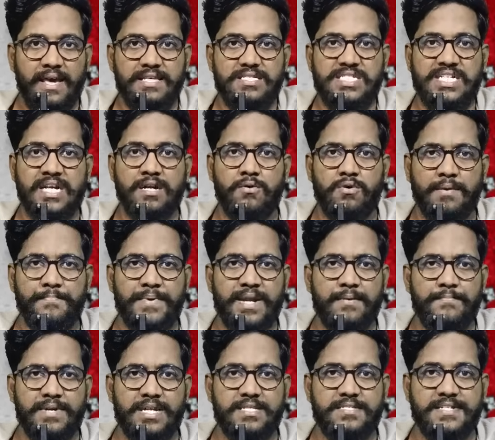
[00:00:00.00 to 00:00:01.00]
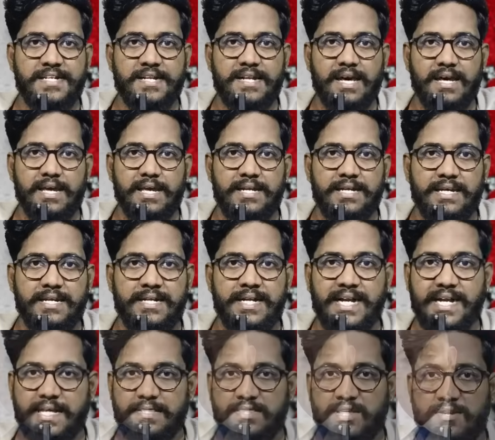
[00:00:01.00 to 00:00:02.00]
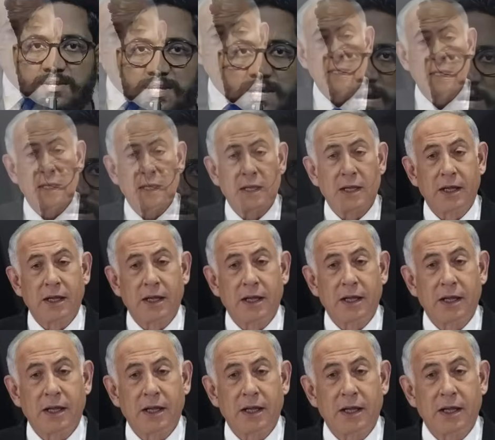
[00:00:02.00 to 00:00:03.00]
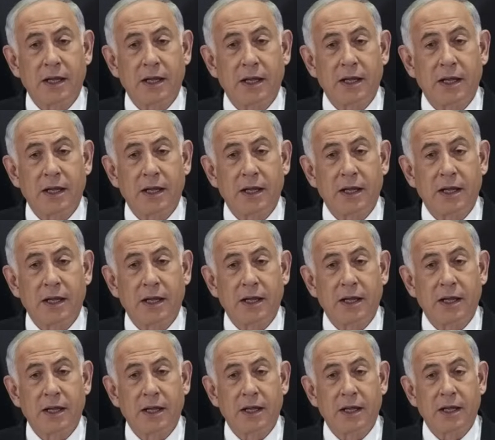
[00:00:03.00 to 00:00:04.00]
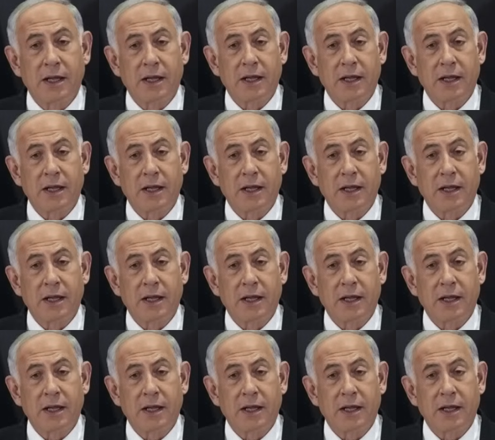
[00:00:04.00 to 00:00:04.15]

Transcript: இஸ்ரேலோட பிரைம் மினிஸ்டராக இருக்கின்ற நெத்தனியாக அவர்கள் ஒரு அறிக்கையை வெளியிட்டிருக்கார்